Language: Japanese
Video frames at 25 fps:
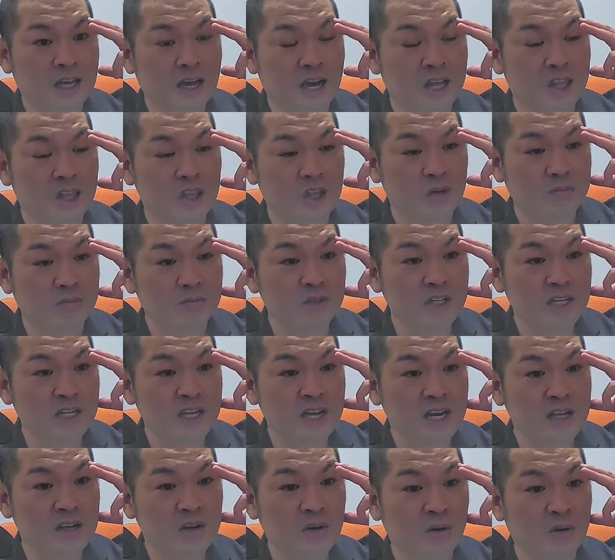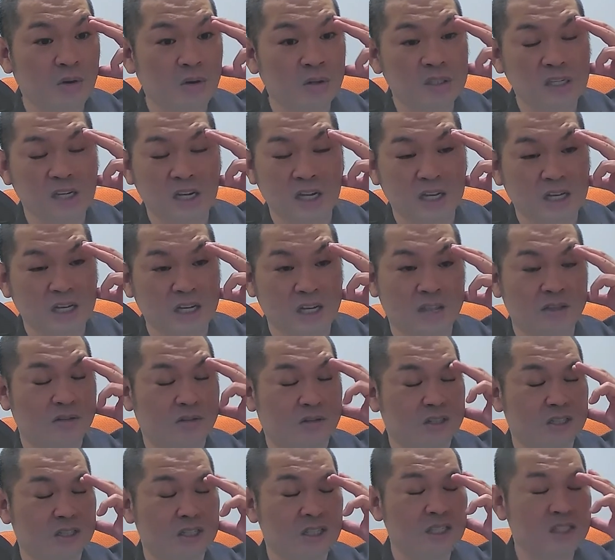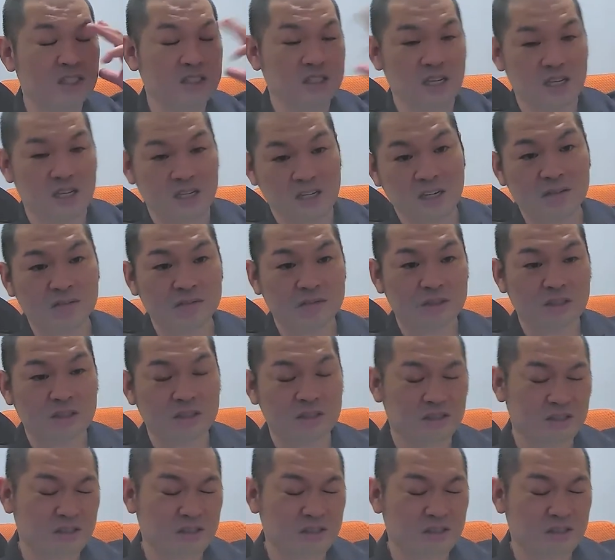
あの、無理やりこうせないかんとか一切なくって、